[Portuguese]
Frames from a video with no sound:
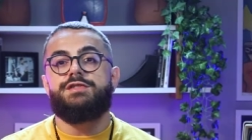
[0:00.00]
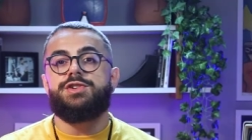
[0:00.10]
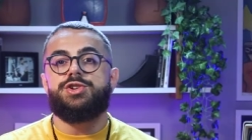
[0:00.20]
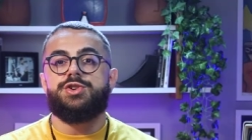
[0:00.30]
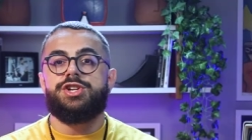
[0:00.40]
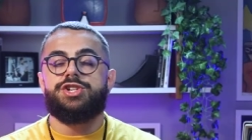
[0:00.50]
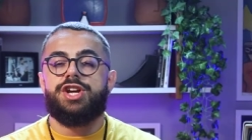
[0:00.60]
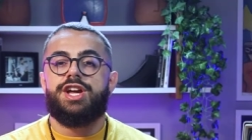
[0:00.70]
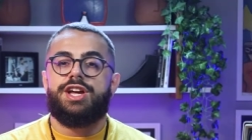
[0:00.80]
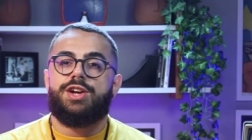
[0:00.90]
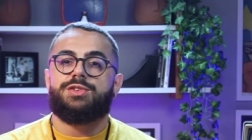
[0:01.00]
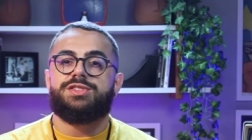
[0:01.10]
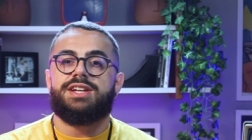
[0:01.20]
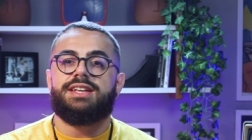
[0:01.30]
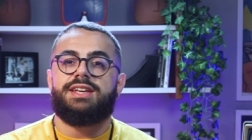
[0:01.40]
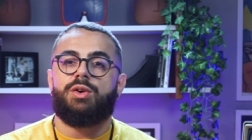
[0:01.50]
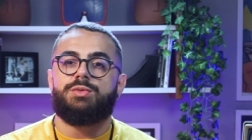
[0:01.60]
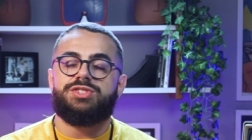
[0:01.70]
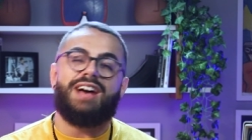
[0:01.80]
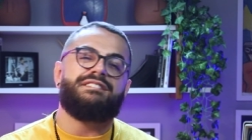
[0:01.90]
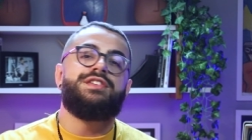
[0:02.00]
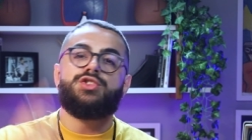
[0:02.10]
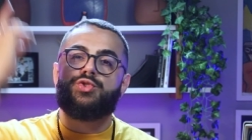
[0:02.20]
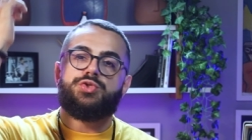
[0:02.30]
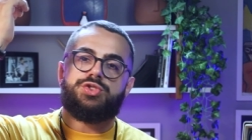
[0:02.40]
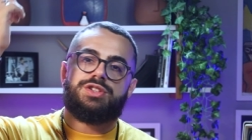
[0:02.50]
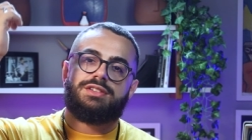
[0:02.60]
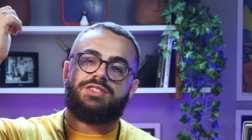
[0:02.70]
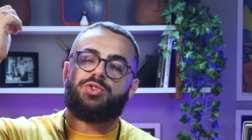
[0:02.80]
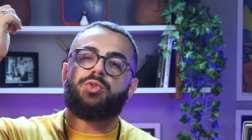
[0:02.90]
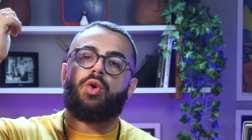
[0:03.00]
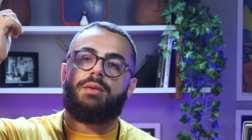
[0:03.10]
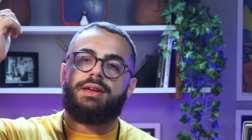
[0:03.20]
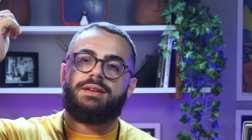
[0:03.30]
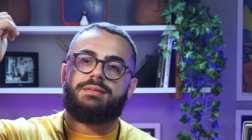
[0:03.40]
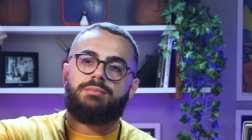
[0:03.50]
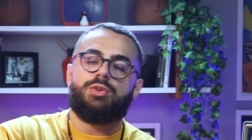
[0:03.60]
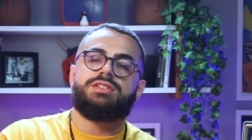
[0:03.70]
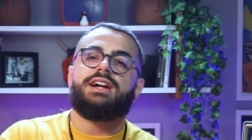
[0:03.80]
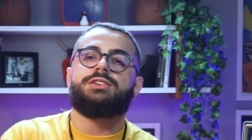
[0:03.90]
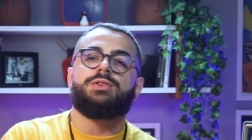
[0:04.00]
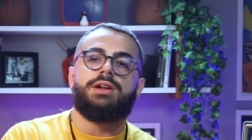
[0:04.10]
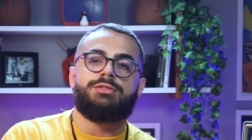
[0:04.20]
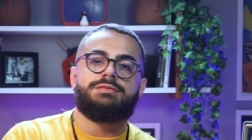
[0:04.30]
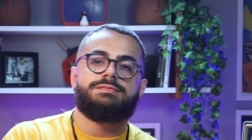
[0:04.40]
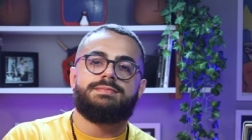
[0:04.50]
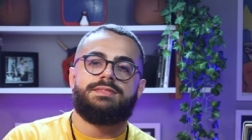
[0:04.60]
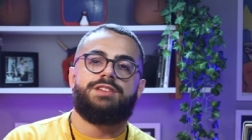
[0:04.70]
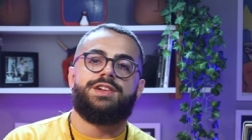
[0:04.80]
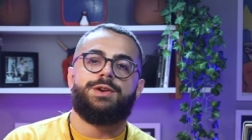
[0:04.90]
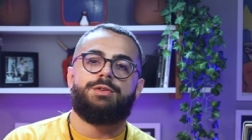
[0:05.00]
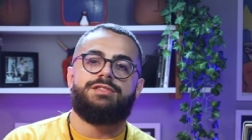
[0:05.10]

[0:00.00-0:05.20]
E no vídeo de hoje, eu trouxe aqui alguns avisos de todo homem, moderno ou não, deveria